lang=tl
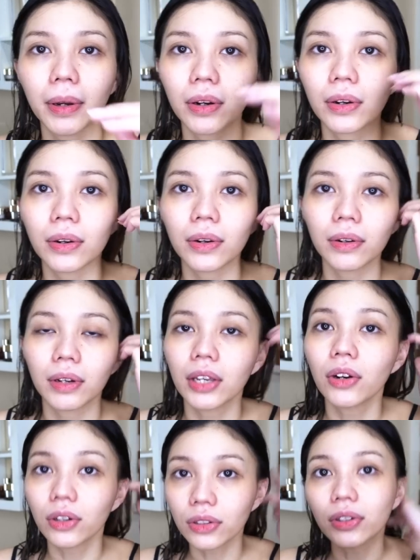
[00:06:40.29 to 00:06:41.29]
Pero,
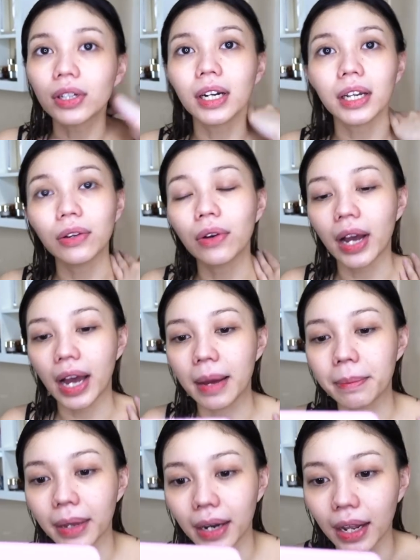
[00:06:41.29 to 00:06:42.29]
i-on ko na lang yung
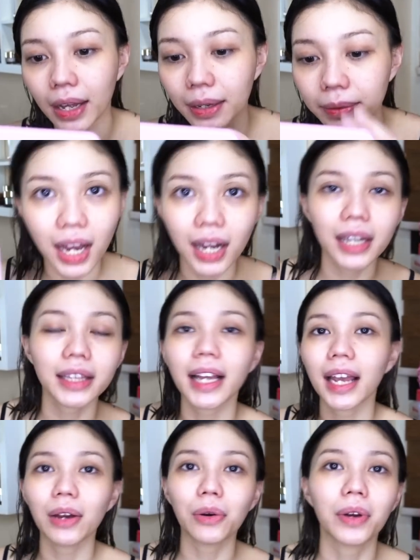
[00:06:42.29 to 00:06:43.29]
camera. Hanggat
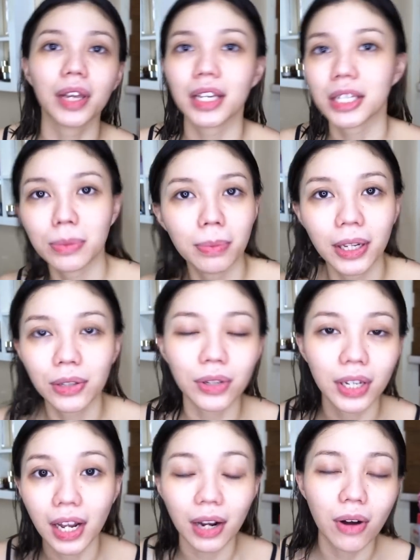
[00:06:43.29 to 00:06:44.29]
kaya kong i-explain
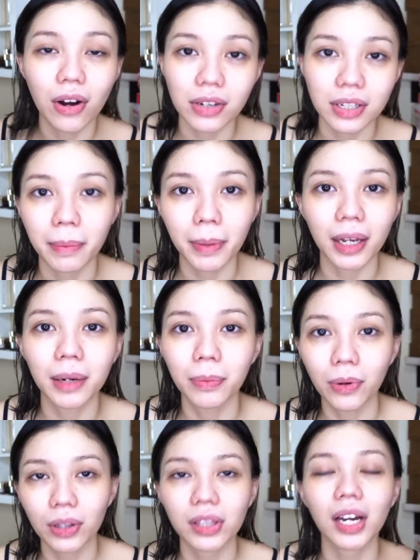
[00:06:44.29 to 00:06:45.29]
yung ginagawa ko sa makeup
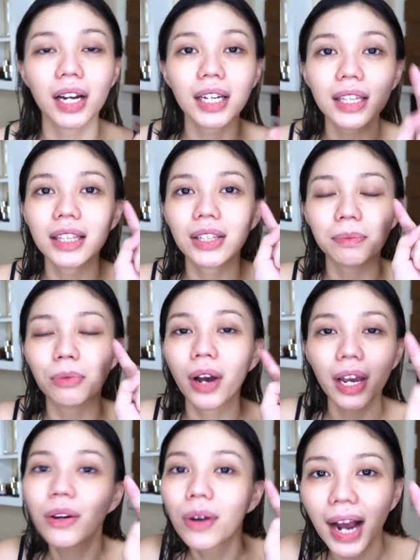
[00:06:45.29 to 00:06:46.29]
ko. At hanggat
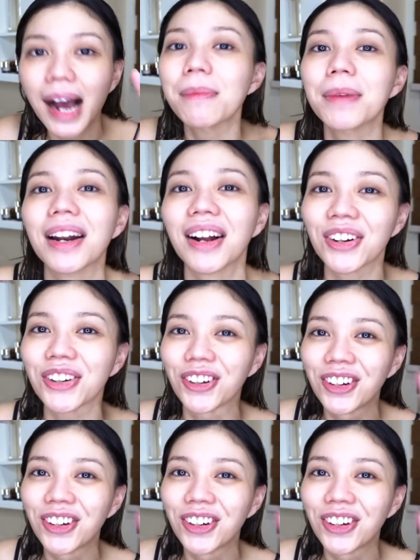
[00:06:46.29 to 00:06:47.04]
buhay yung camera ko